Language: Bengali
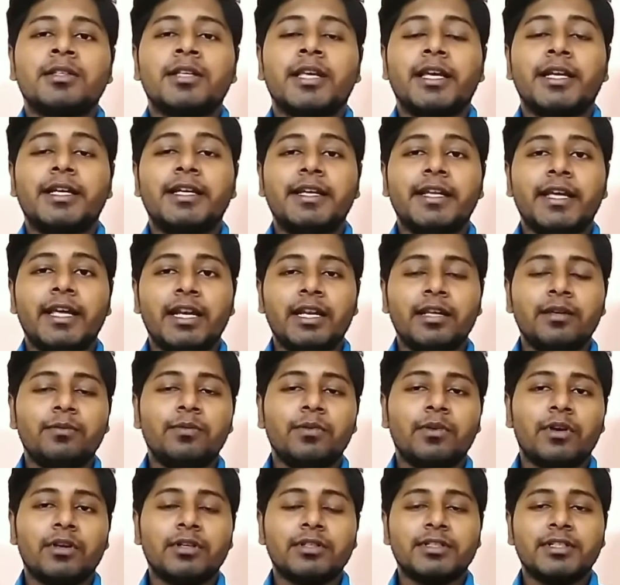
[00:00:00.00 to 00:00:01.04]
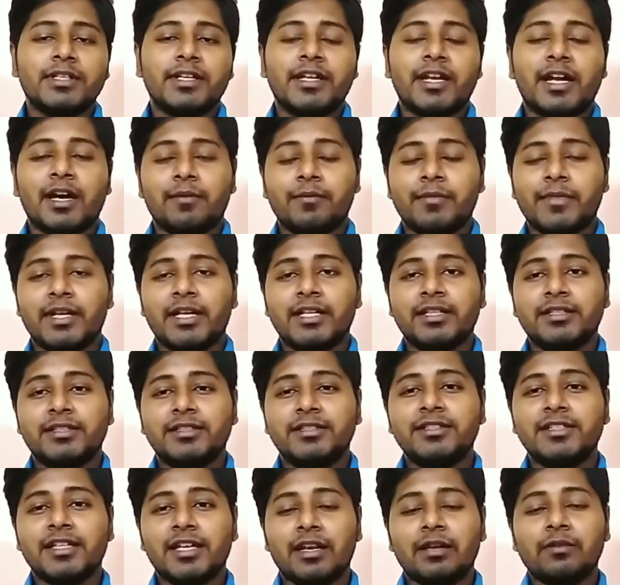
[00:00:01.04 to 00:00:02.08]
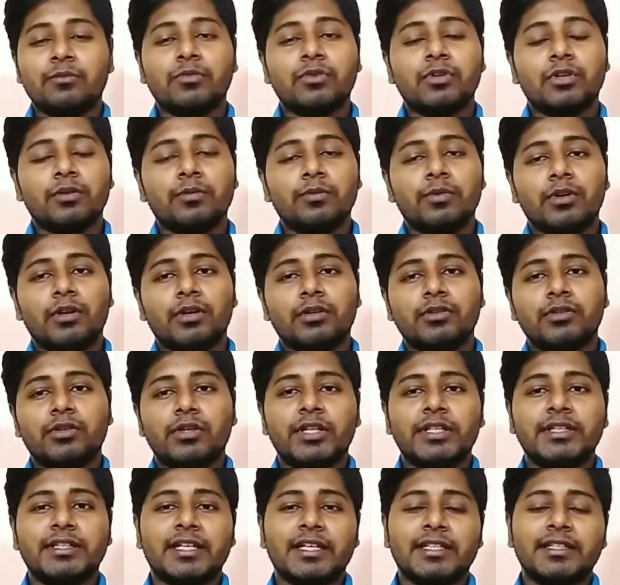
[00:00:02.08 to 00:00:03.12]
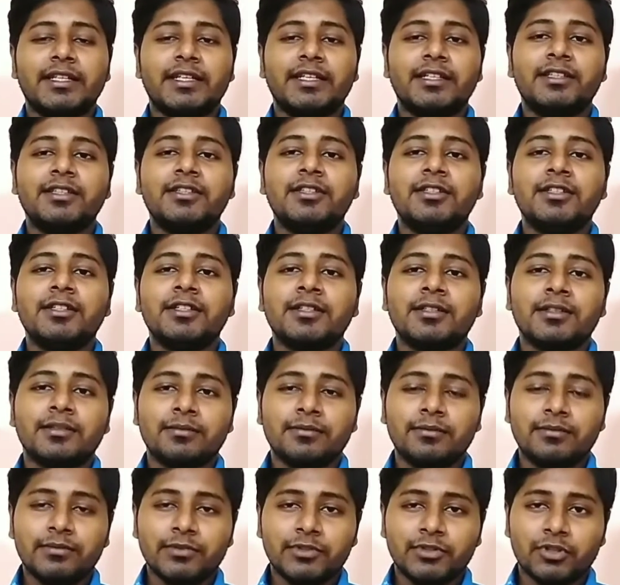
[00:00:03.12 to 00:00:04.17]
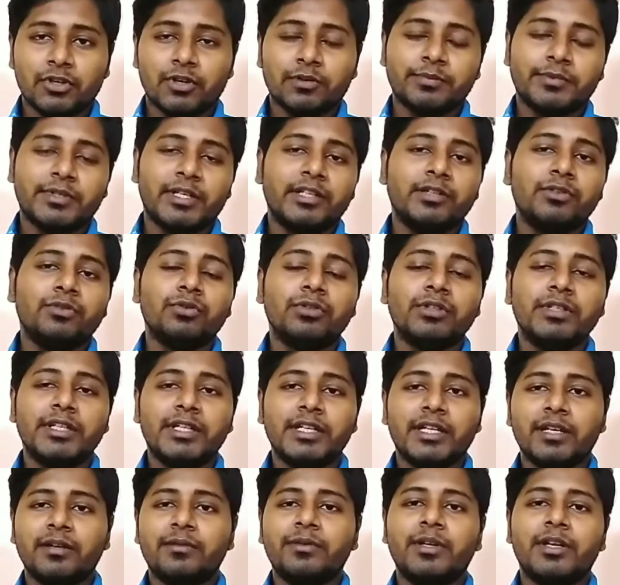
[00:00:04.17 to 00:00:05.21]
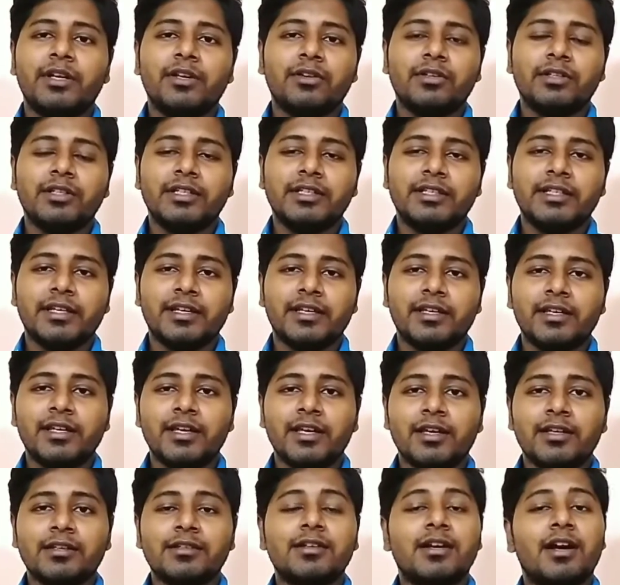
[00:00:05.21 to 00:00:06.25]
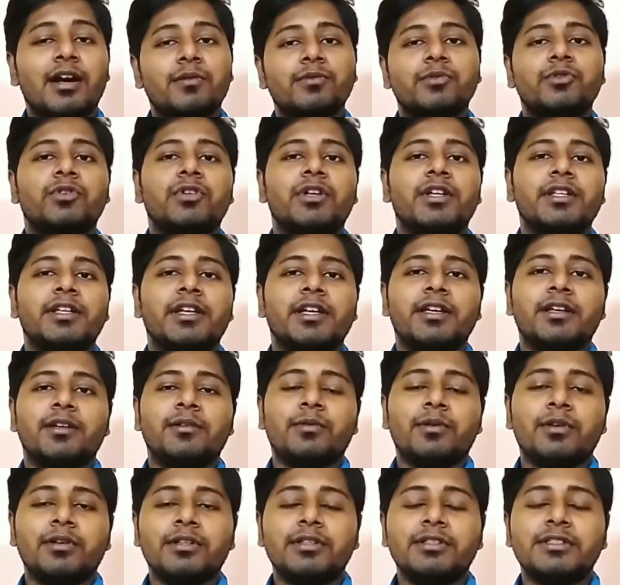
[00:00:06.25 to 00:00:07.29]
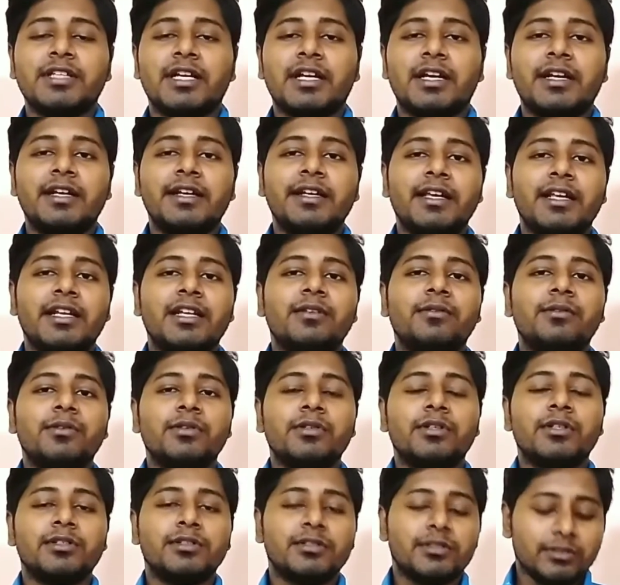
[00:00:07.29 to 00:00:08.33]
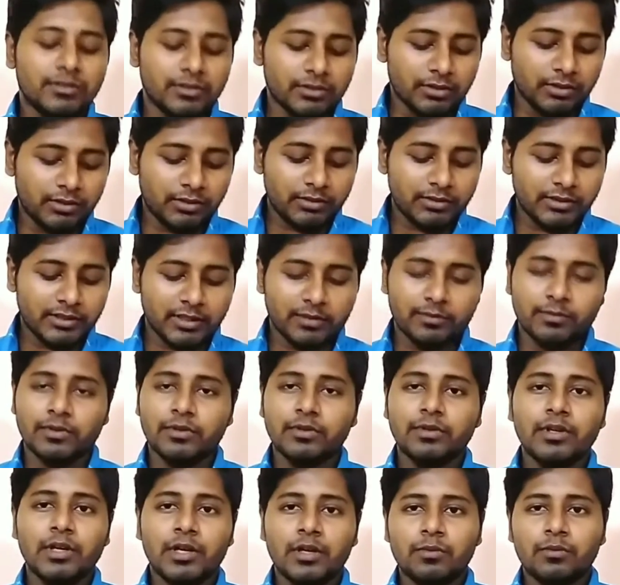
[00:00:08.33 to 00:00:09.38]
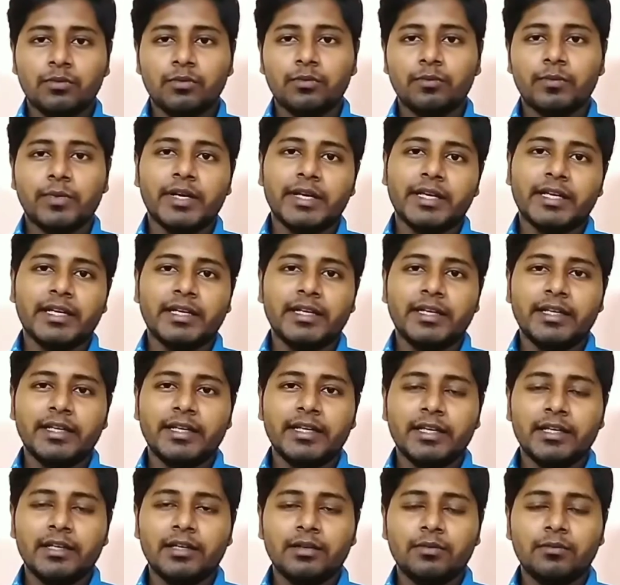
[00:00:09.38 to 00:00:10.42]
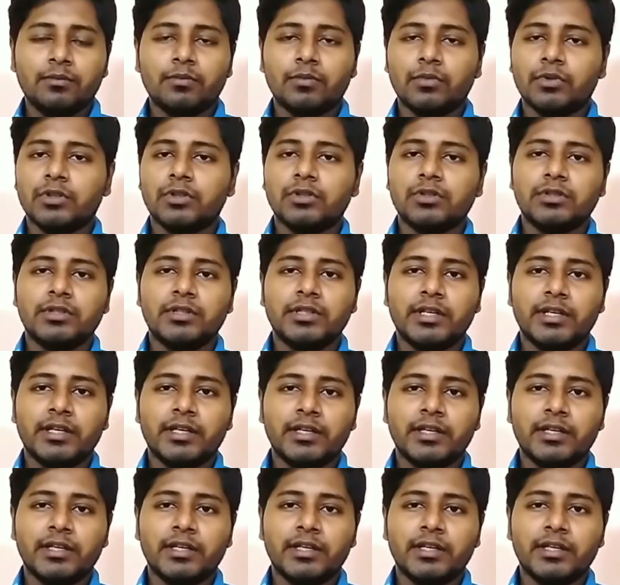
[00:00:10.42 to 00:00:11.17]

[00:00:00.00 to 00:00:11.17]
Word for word: সেই ডেলি ব্লগসে আমরা যারা মোটো ব্লগ করি তাদের সপ্তাহে দু তিনটে ভিডিও দিতেই ঘাম ছুটে যায় এবং যারা ডেলি ভিউয়ার্স যেমন কান নিখিল মনোজ